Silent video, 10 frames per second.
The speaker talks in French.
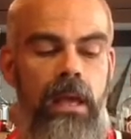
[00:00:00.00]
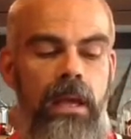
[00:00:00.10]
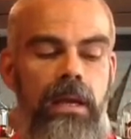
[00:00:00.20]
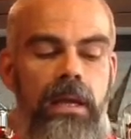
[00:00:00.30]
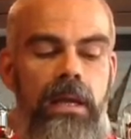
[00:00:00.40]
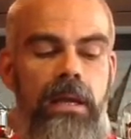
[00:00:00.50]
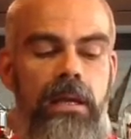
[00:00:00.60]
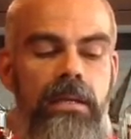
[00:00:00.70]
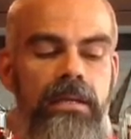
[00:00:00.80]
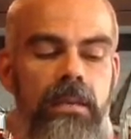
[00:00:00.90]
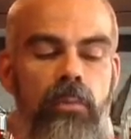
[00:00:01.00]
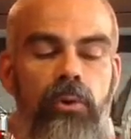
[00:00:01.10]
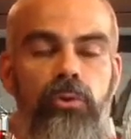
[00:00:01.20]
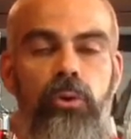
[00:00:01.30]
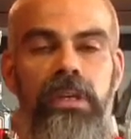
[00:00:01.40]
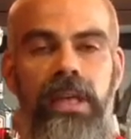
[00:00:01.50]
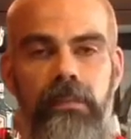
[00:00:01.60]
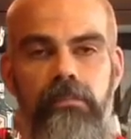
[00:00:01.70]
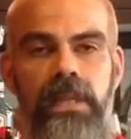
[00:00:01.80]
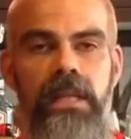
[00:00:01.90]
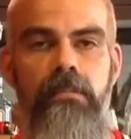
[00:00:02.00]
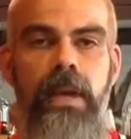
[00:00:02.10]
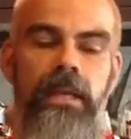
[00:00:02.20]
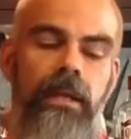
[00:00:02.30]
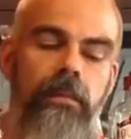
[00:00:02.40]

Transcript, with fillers: Les aimants de 4 mm